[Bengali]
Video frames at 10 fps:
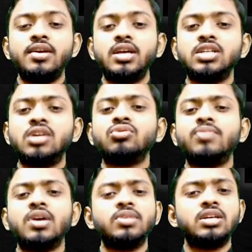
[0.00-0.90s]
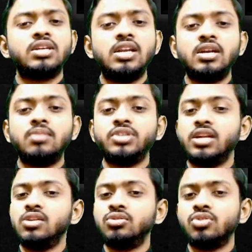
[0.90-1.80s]
এছাড়াও তোমরা আমাদের টেলিগ্রাম
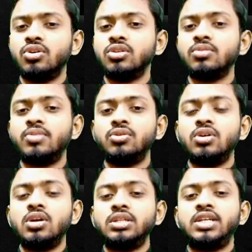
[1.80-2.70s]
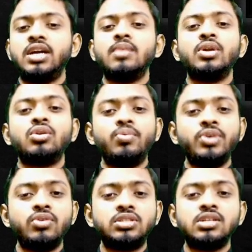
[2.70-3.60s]
চ্যানেলেও জয়েন হতে পারো যেখানে আমরা টপিক
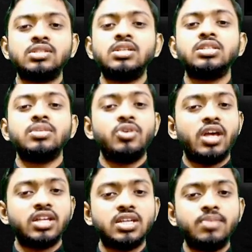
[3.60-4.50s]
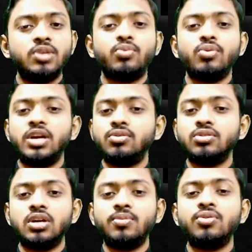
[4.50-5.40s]
ওয়াইজ টেস্ট সিরিজ এবং অ্যাসাইনমেন্ট প্রোভাইড করে
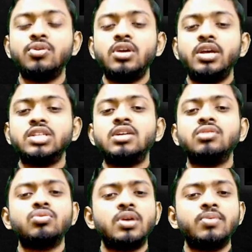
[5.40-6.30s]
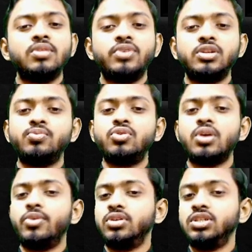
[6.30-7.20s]
থাকবো এছাড়াও তোমরা আমাদের ফেসবুক
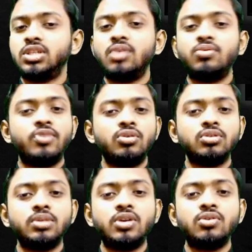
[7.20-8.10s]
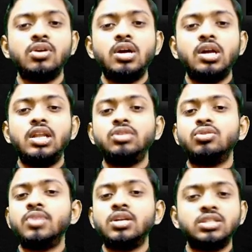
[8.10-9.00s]
এবং ইনস্টাগ্রামও ফলো করতে পারো লিঙ্ক
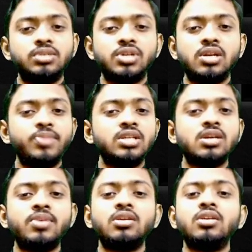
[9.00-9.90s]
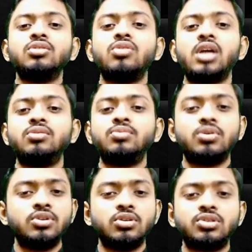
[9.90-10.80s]
তোমরা ডিসক্রিপশানে পেয়ে যাবে তো একদম
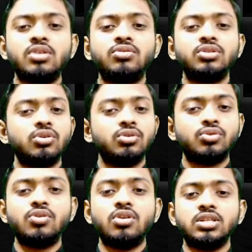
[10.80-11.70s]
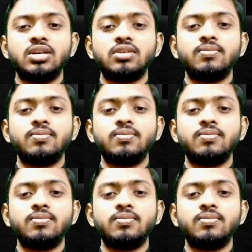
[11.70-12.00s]
সময় নষ্ট না করে চলো শুরু করা যাক